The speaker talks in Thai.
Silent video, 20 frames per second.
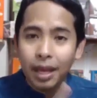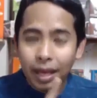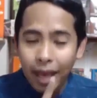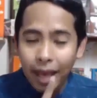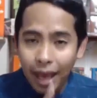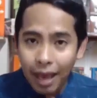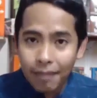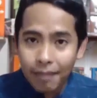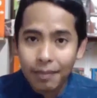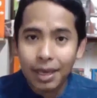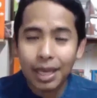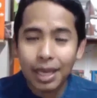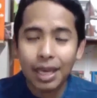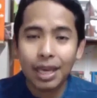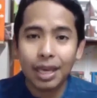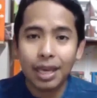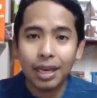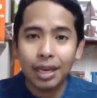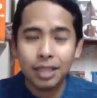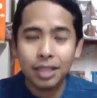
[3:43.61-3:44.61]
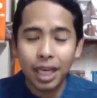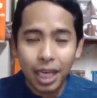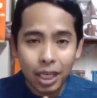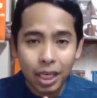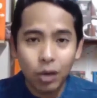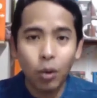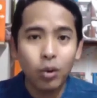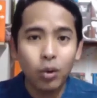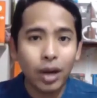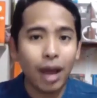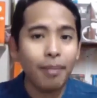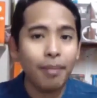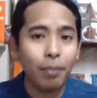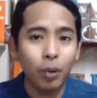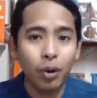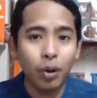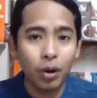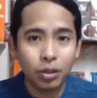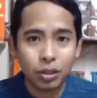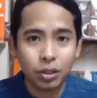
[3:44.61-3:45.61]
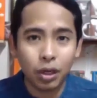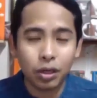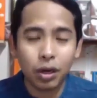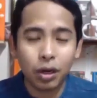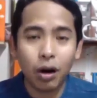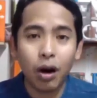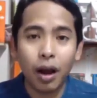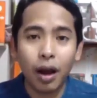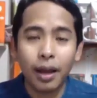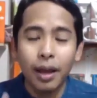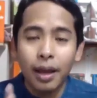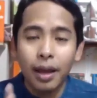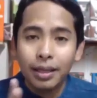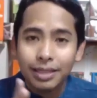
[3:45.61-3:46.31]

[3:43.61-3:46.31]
เคมีที่อยู่ในปุ๋ยของจอนคอย